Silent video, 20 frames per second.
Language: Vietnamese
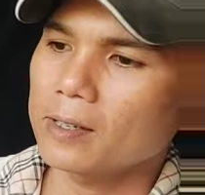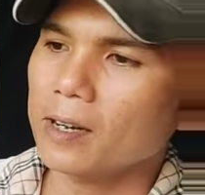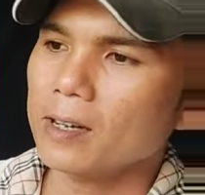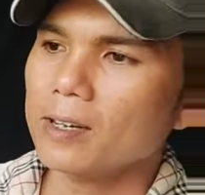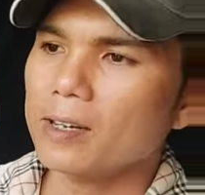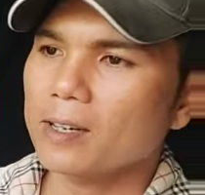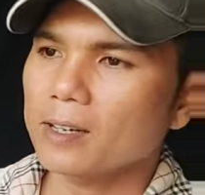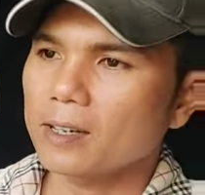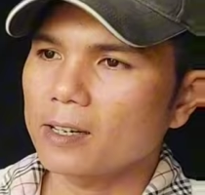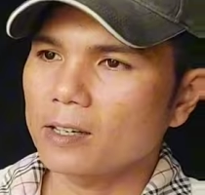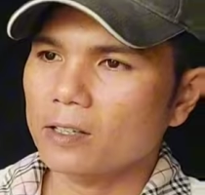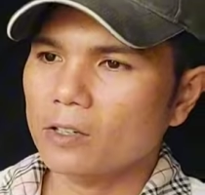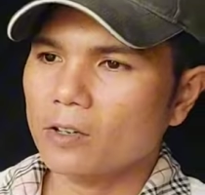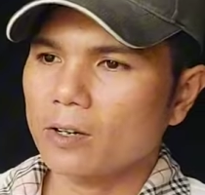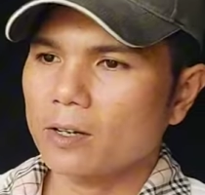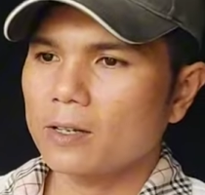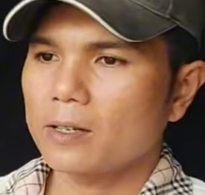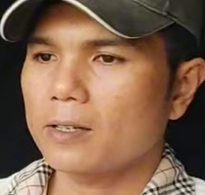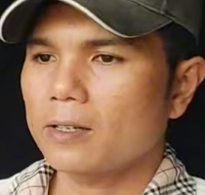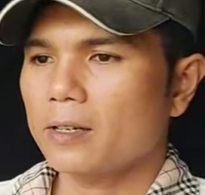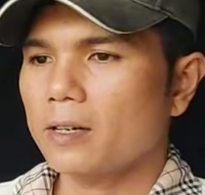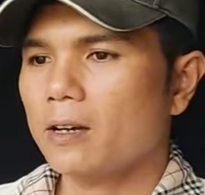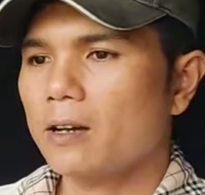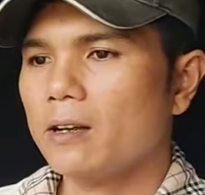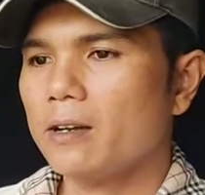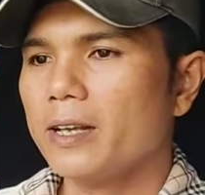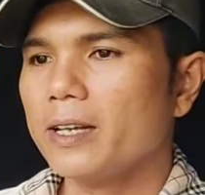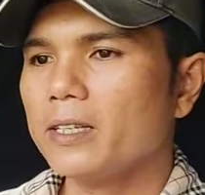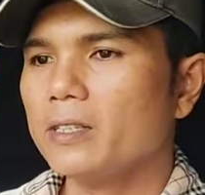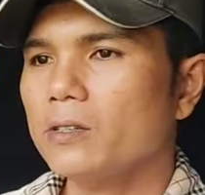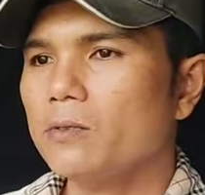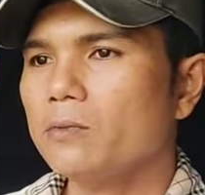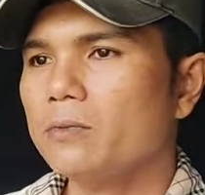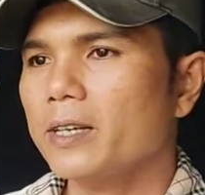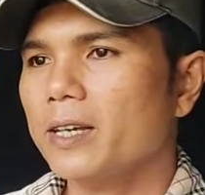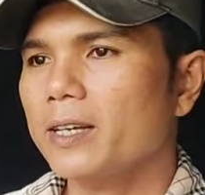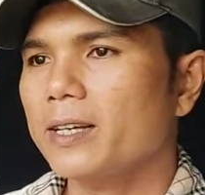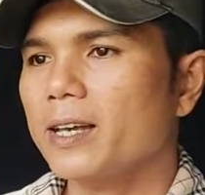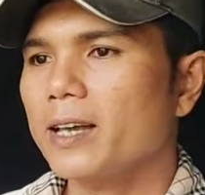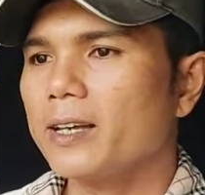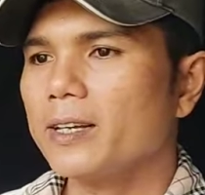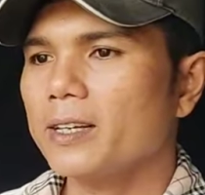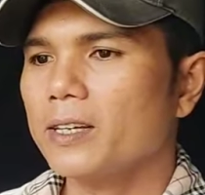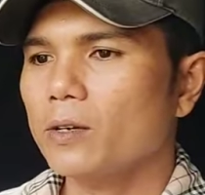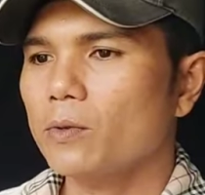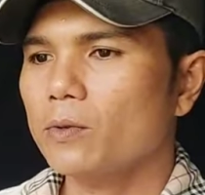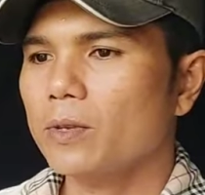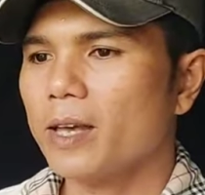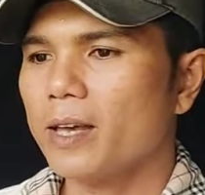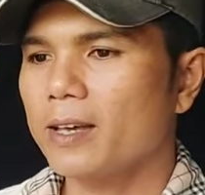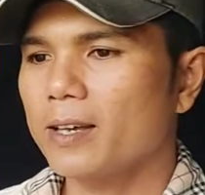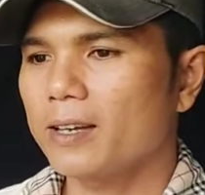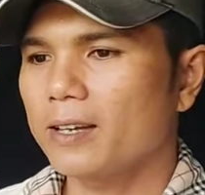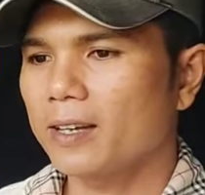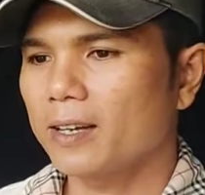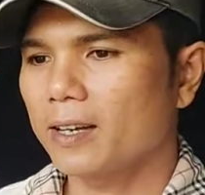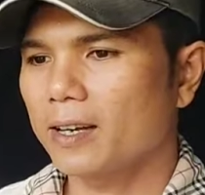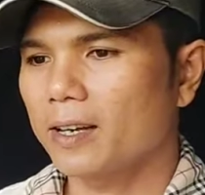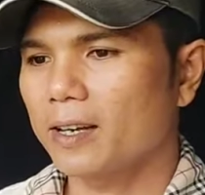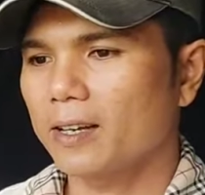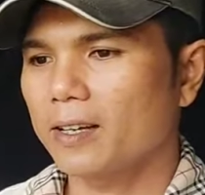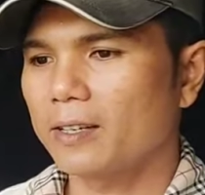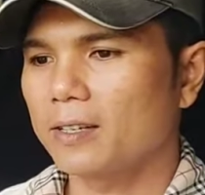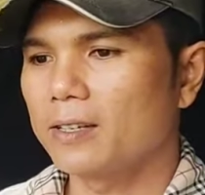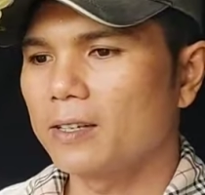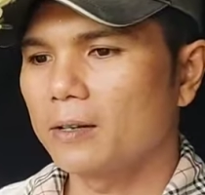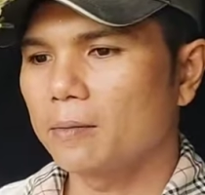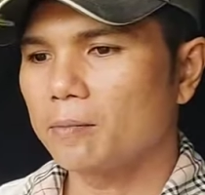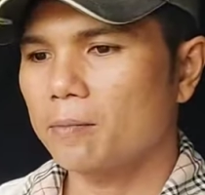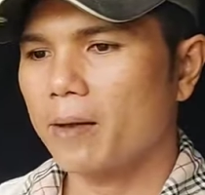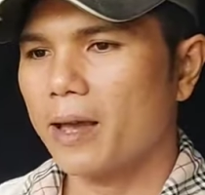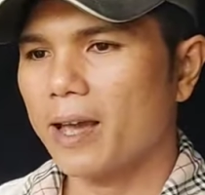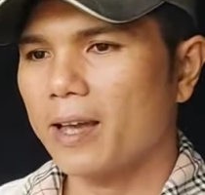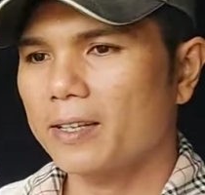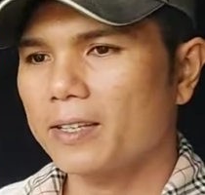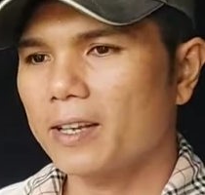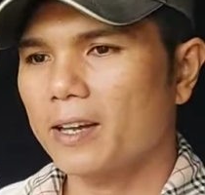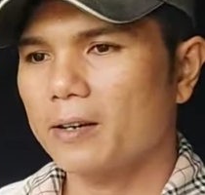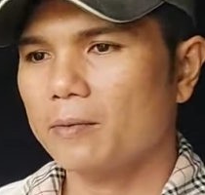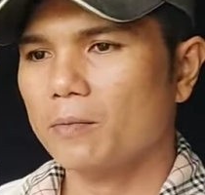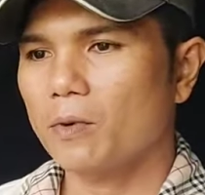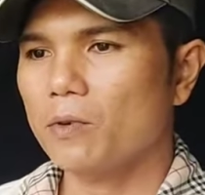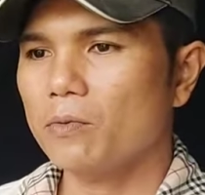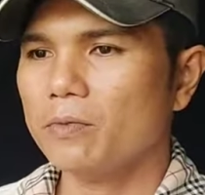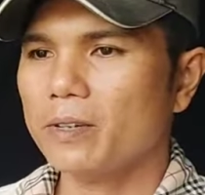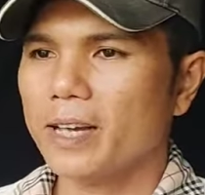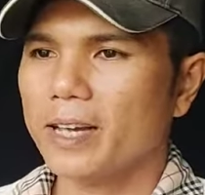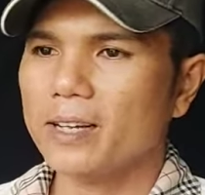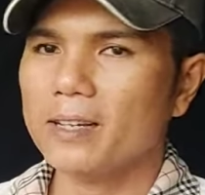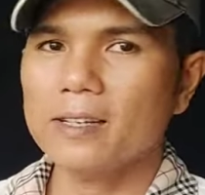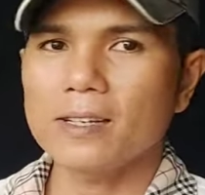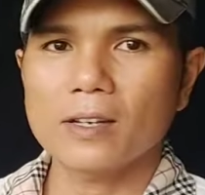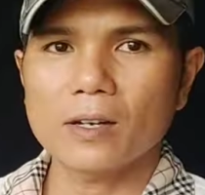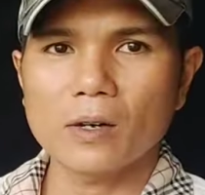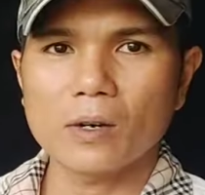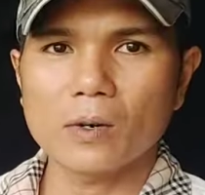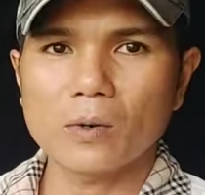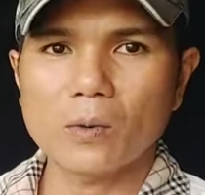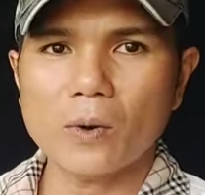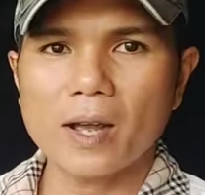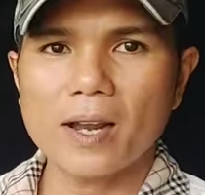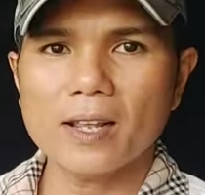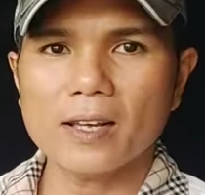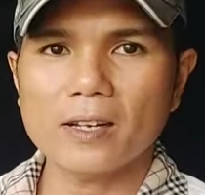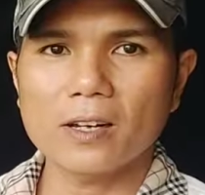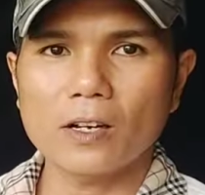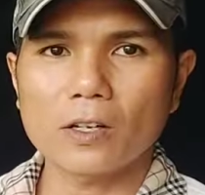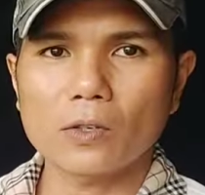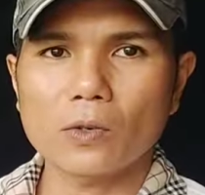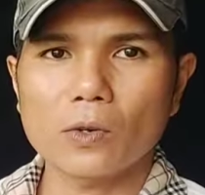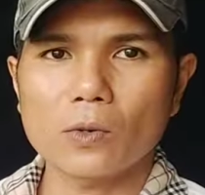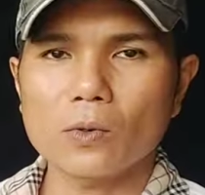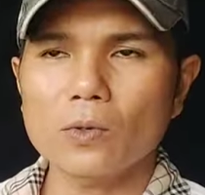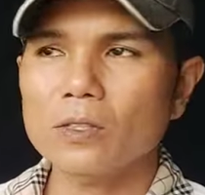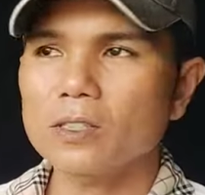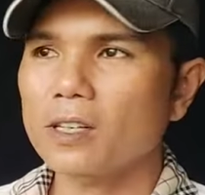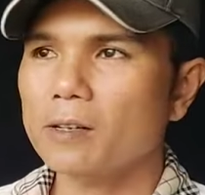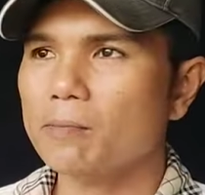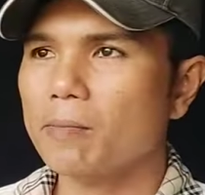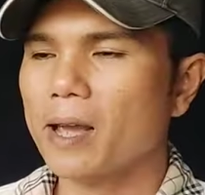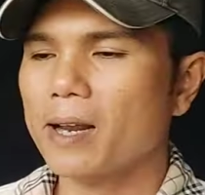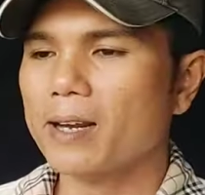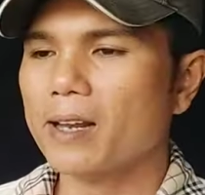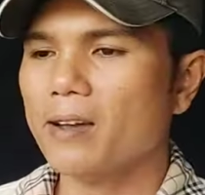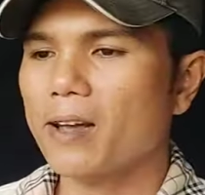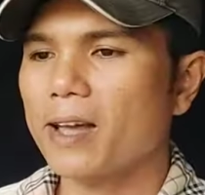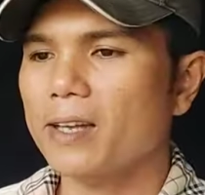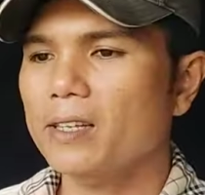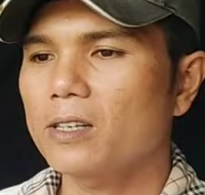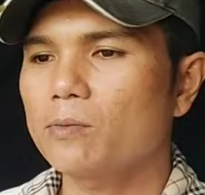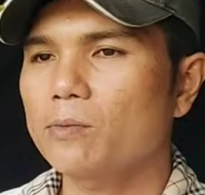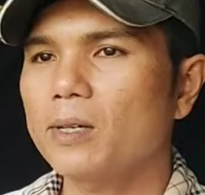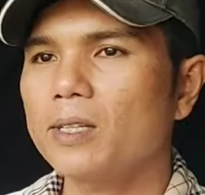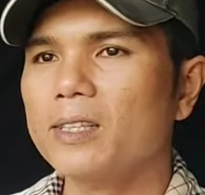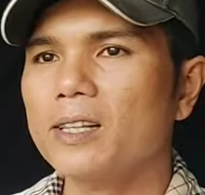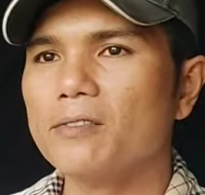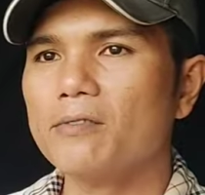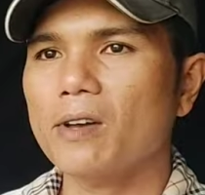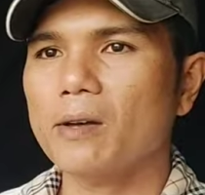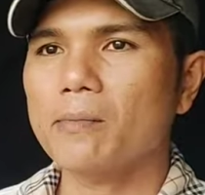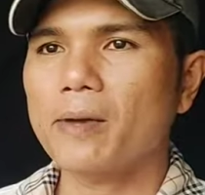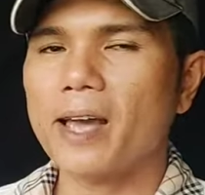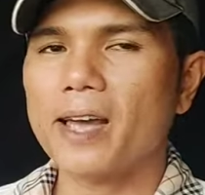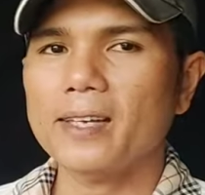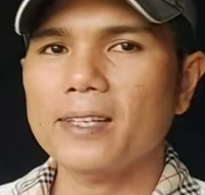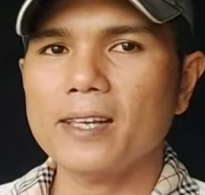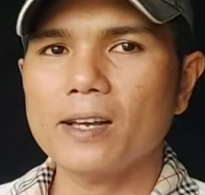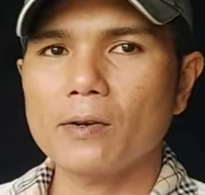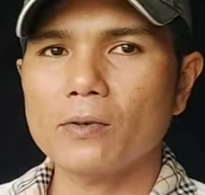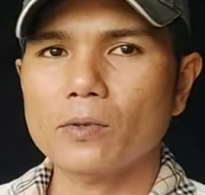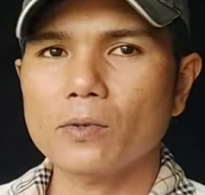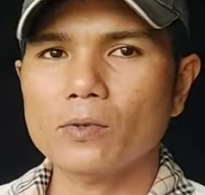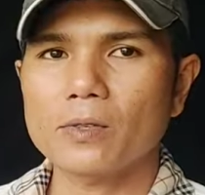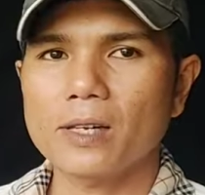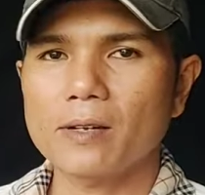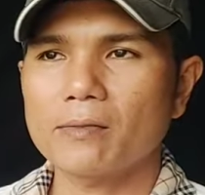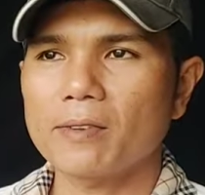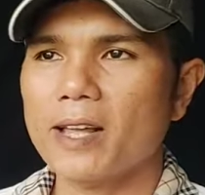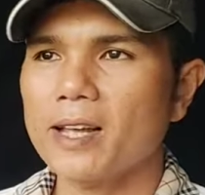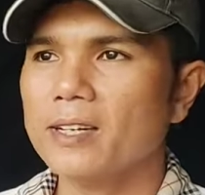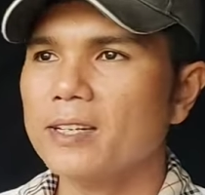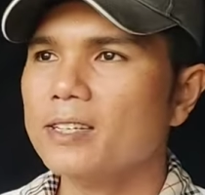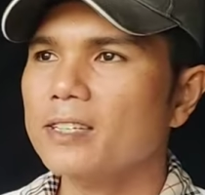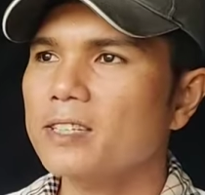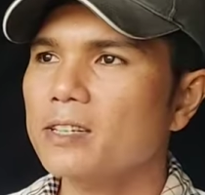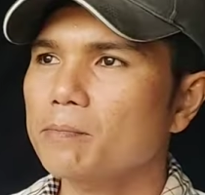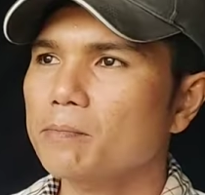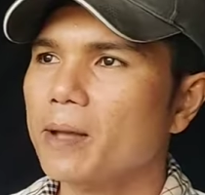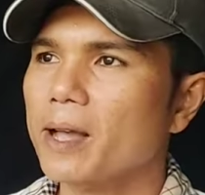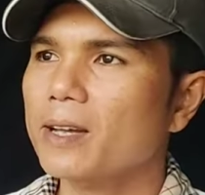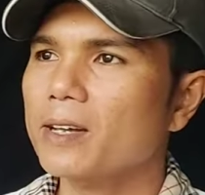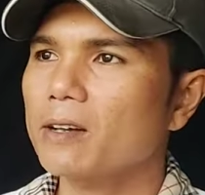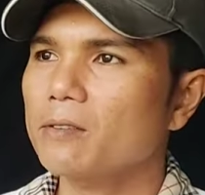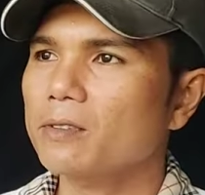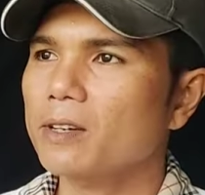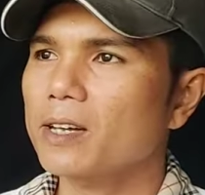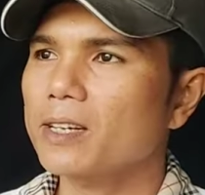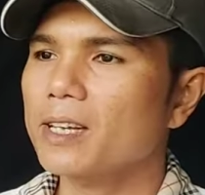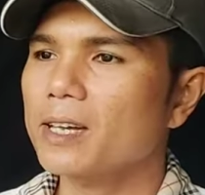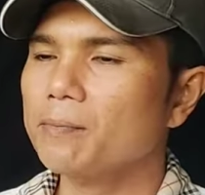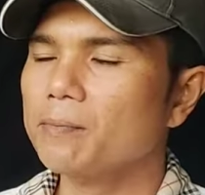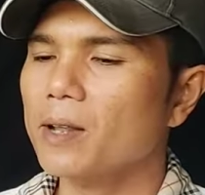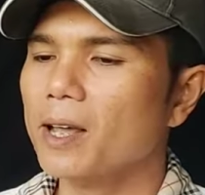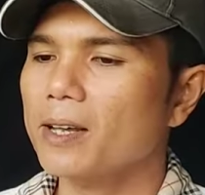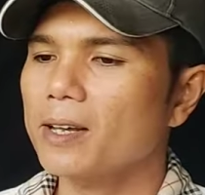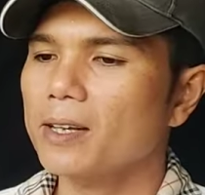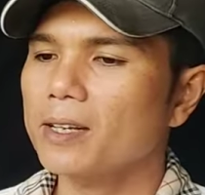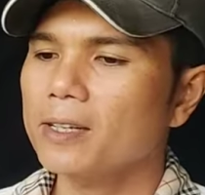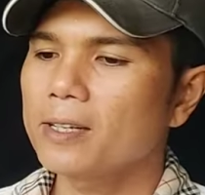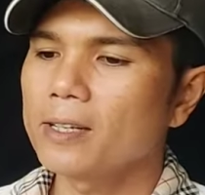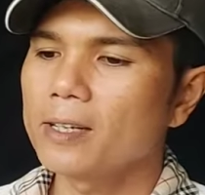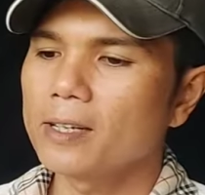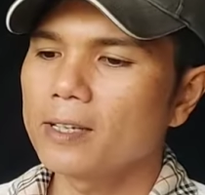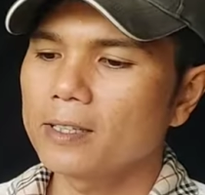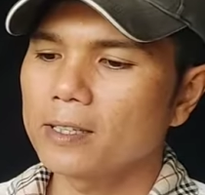rất là nghệ thuật co lét nhúng nhảy các kiểu nha à, bà Trần Bốn Kiện à, quá là ngờ thuộc bốn chị bạn nào ai yêu mến tác phẩm Hải Châu thuộc dòng lá rí trên bản không cả ghép tay ấy,